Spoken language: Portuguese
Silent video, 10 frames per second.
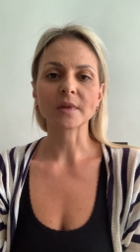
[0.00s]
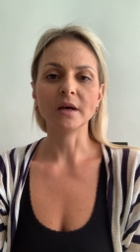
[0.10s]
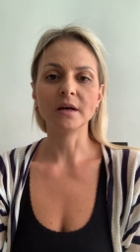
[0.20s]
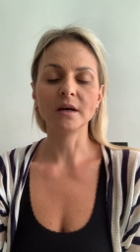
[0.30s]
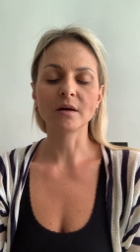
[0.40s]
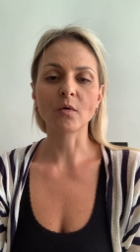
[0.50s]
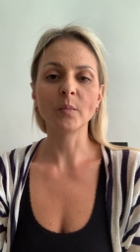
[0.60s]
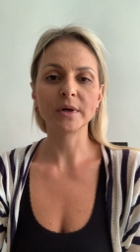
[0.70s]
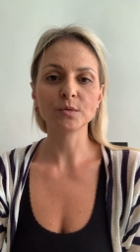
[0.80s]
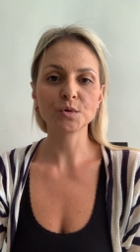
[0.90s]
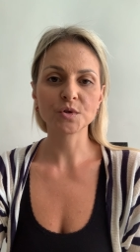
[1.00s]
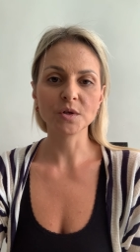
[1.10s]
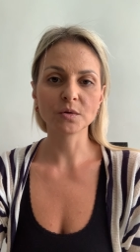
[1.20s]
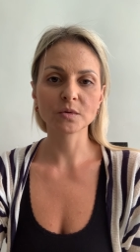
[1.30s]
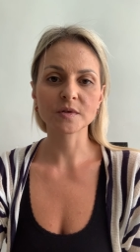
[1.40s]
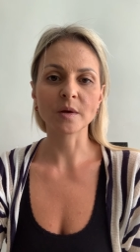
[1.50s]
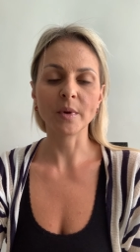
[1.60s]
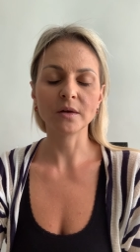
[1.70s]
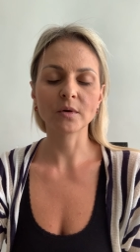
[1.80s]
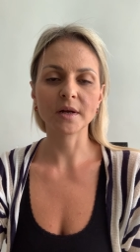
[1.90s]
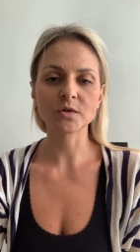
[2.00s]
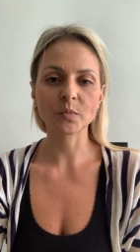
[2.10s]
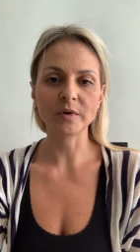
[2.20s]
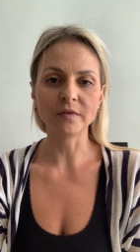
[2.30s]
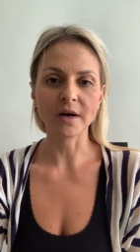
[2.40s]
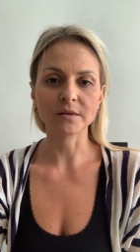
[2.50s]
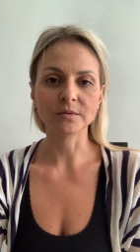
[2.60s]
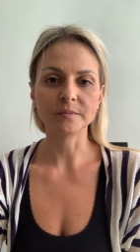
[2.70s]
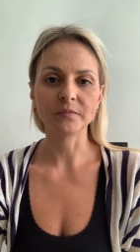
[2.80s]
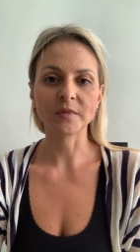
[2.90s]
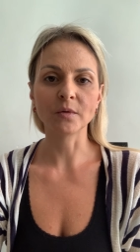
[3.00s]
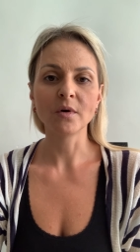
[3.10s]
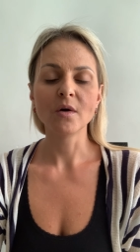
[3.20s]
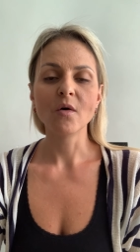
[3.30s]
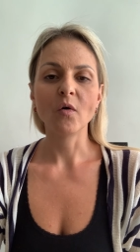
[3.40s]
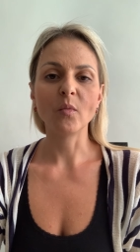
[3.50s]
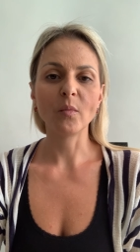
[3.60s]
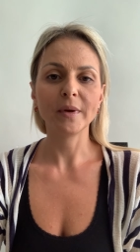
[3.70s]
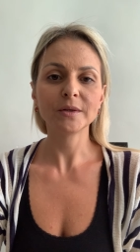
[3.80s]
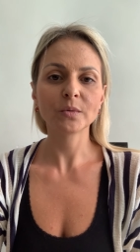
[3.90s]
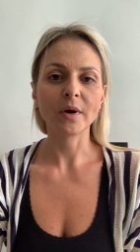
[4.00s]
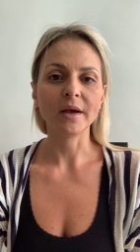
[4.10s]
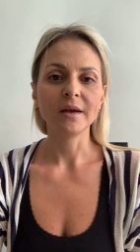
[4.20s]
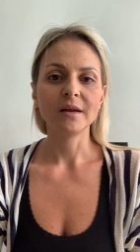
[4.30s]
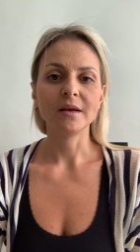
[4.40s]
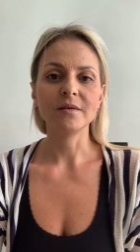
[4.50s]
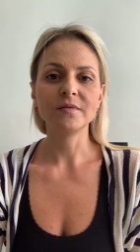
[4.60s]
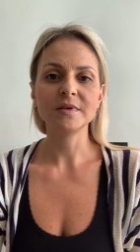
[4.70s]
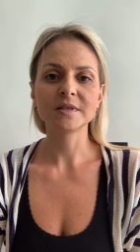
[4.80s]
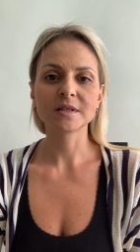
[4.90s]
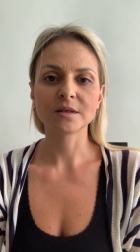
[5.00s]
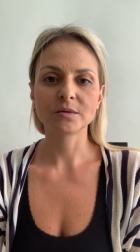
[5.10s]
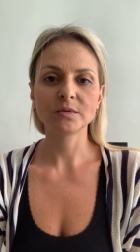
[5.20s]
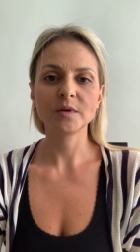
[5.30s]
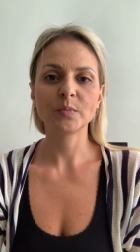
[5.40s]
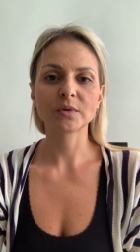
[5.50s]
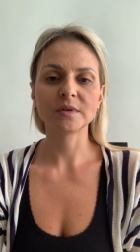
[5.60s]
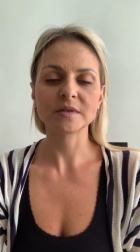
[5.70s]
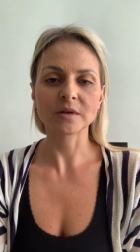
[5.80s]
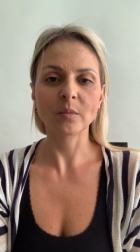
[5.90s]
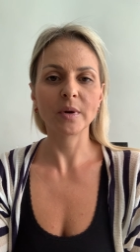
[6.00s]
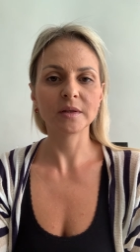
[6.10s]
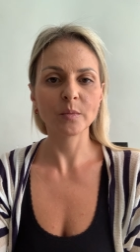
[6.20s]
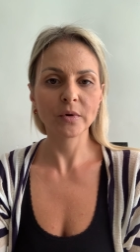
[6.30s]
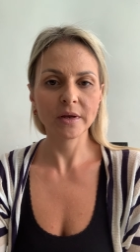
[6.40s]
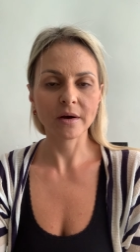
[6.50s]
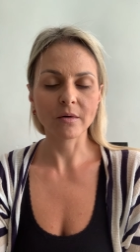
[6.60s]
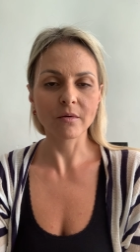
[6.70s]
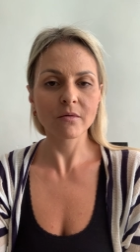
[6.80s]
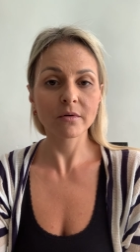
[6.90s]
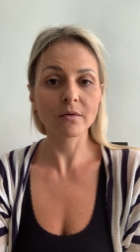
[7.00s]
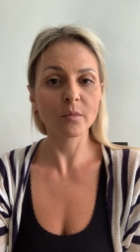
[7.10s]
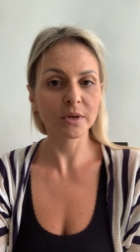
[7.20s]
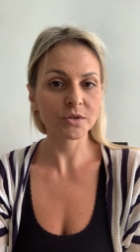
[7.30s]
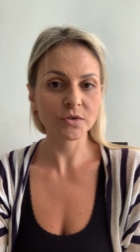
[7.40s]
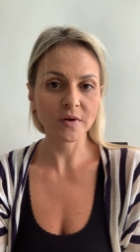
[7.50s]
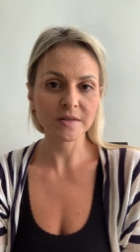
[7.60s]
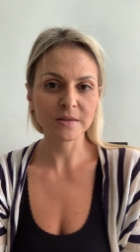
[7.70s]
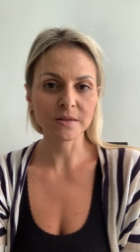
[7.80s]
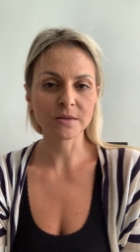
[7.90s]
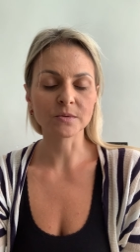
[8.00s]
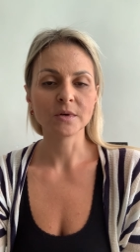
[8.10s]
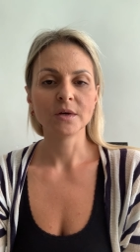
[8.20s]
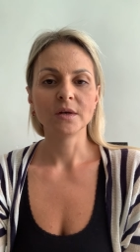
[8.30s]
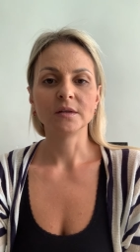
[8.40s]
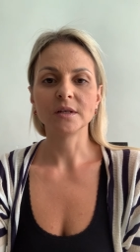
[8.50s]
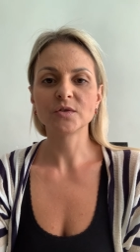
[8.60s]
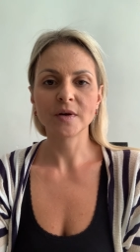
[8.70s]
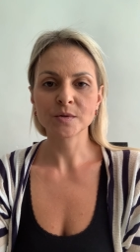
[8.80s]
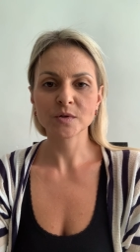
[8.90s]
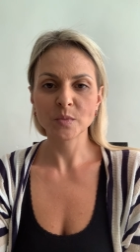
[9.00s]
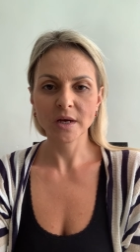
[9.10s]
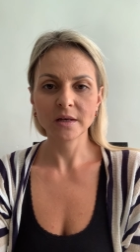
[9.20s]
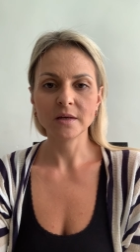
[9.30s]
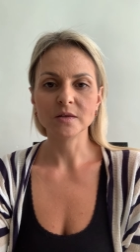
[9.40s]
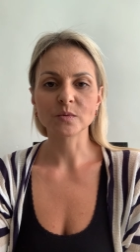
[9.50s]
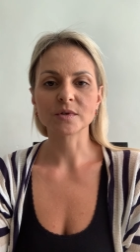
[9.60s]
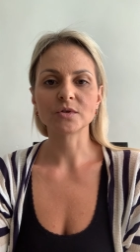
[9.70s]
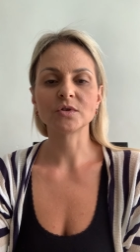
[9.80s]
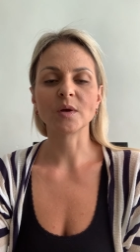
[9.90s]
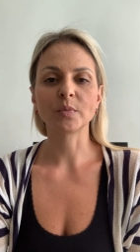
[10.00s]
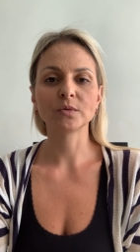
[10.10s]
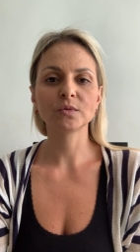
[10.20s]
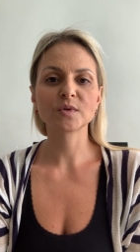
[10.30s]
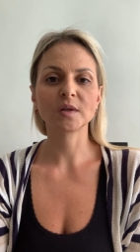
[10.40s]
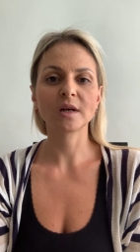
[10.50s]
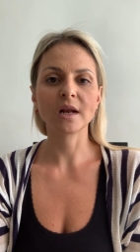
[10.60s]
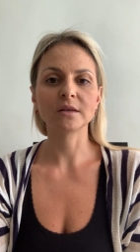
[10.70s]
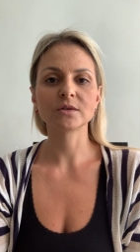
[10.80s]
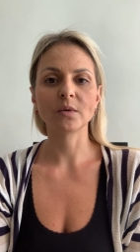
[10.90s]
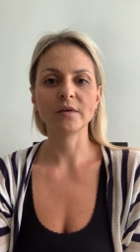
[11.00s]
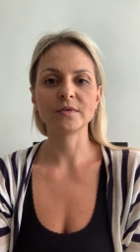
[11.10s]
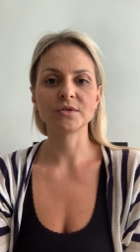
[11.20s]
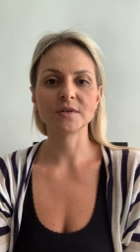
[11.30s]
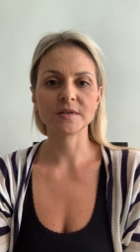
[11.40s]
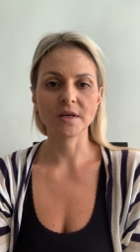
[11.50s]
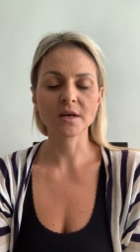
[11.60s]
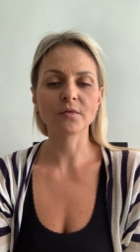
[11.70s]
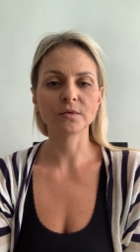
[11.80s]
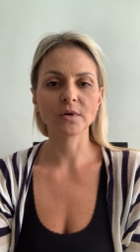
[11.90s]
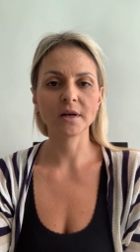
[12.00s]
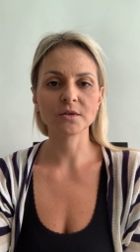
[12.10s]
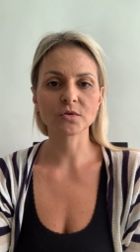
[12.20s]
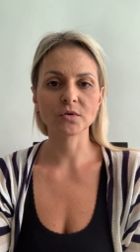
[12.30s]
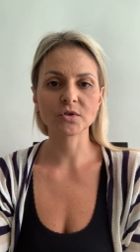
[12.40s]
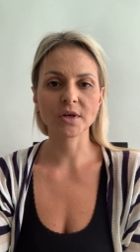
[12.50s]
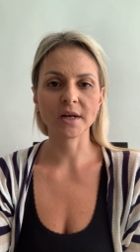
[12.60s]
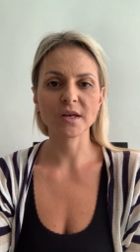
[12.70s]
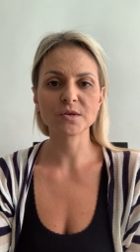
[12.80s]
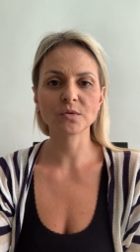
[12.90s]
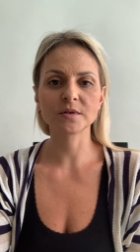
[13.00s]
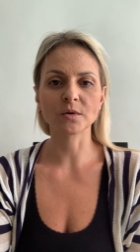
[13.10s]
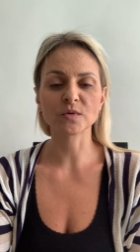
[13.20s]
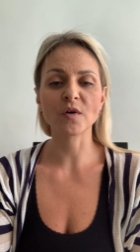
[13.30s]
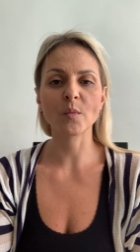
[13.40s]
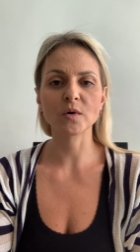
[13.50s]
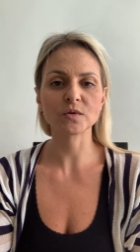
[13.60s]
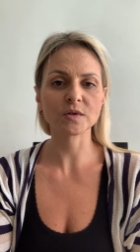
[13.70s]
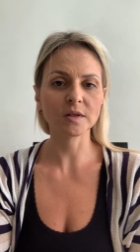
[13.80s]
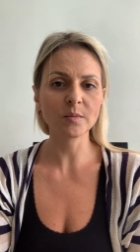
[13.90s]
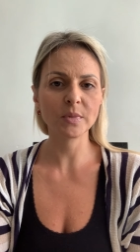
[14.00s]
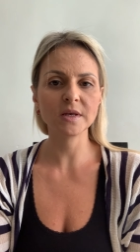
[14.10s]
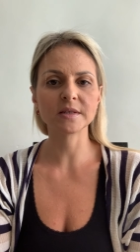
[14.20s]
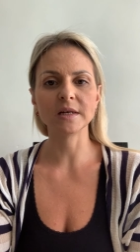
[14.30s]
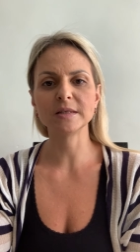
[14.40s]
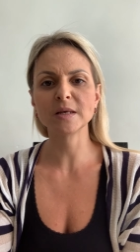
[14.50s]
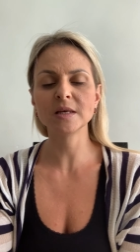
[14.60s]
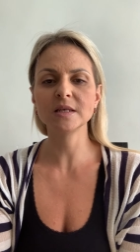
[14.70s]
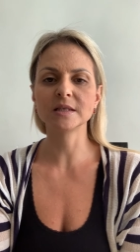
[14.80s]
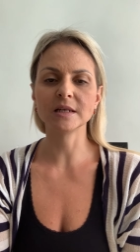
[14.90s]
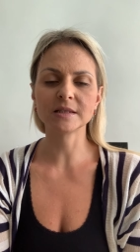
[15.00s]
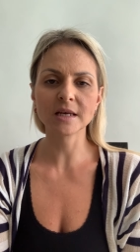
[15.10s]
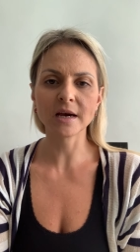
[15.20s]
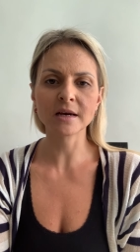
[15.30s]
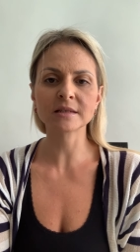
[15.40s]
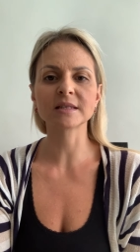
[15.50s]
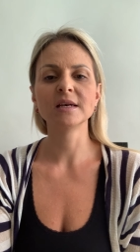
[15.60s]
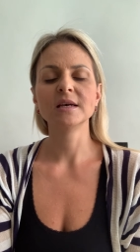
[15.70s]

é, comprando títulos também no crédito privado. Então, o momento é revisão e proteção patrimonial como que a gente faz isso? Tem diversos mecanismos. A gente tem produtos atrelados ao FGC, que é o Fundo Garantidor de Crédito, que são os famosos CDBs, LCIs, LCAs,